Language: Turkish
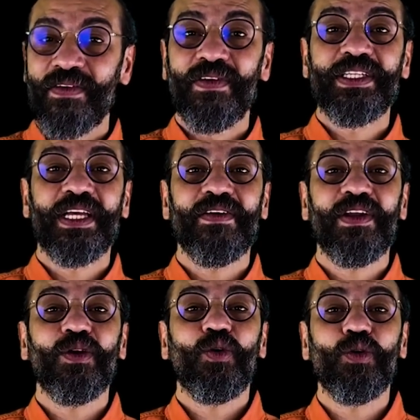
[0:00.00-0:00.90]
ve
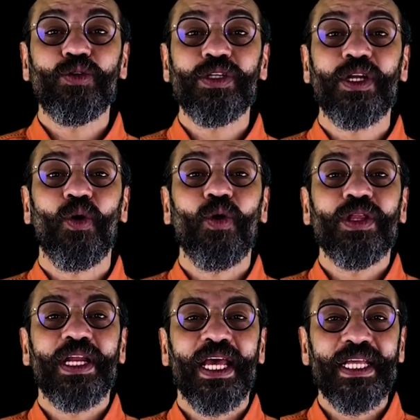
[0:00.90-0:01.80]
çevrene konuşurken
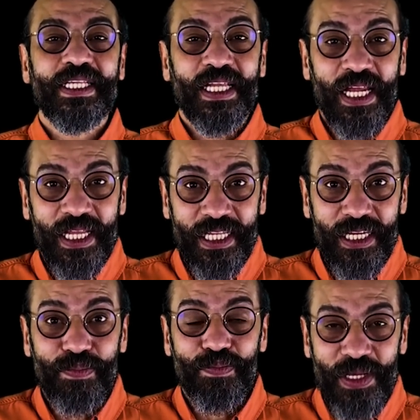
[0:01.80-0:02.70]
onları
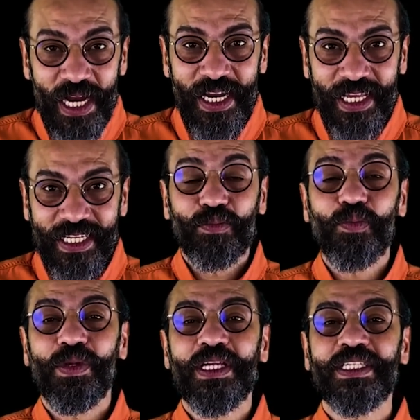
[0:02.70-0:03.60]
etkilediğini bilerek bu
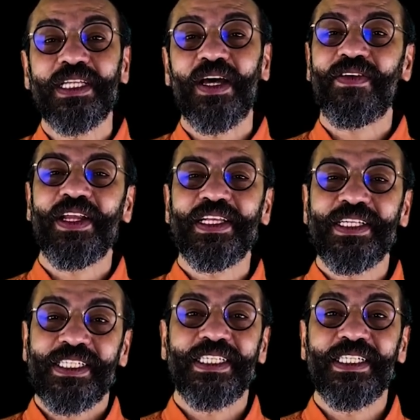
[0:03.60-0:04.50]
bilinçle
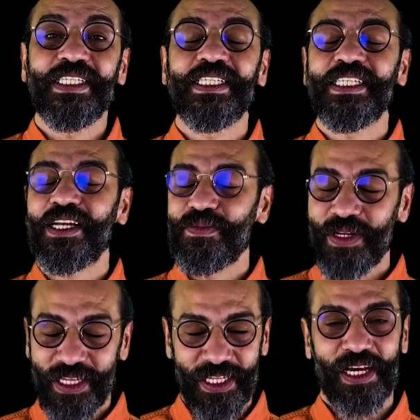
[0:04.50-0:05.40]
davrandığın için sana
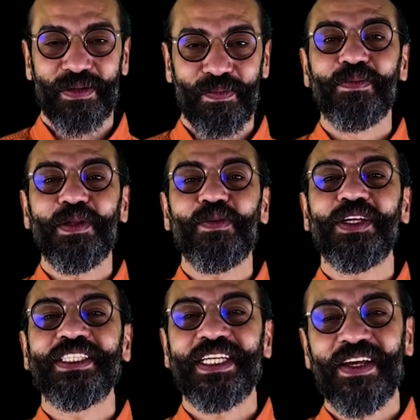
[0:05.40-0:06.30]
minnettar. Beni böyle
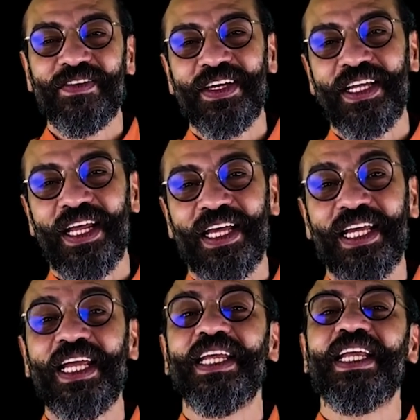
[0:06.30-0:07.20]
sevgiyle,
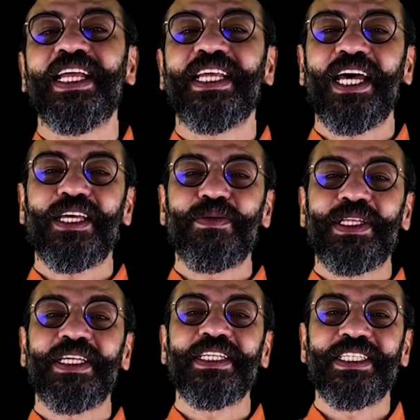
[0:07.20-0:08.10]
ilgiyle takip
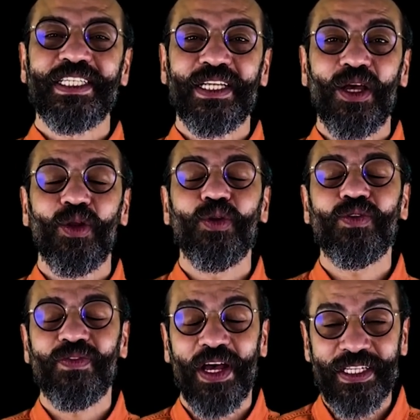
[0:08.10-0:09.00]
ettiğin için
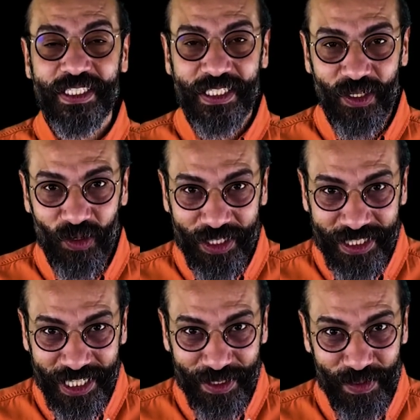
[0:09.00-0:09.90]
Lütfen sana olan
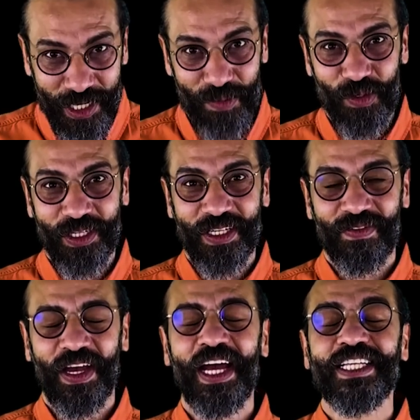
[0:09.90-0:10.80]
saygımı kabul et
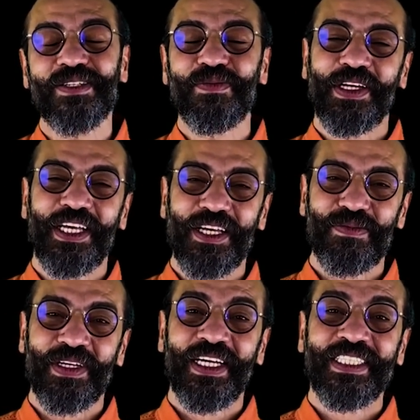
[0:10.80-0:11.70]
ve her zamanki
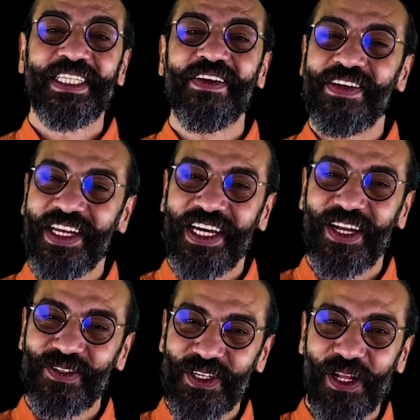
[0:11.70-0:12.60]
gibi sevgiyle kal
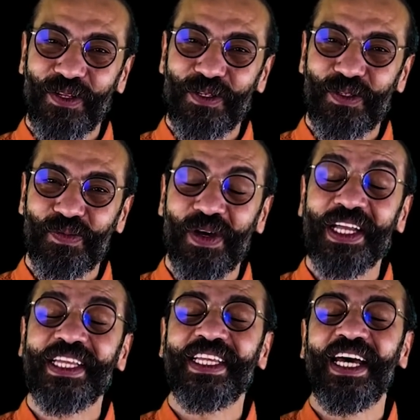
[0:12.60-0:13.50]
güzel dostum.
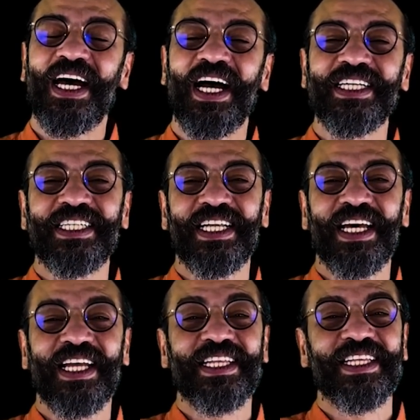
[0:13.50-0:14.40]
Hatta aşk ile
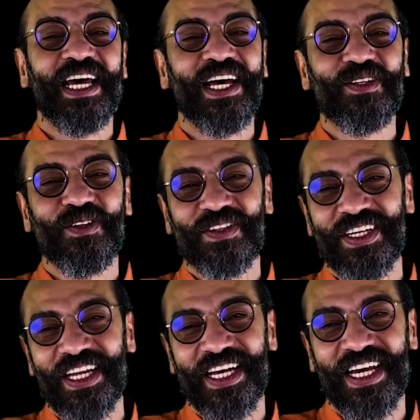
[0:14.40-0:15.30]
hatta tutkuyla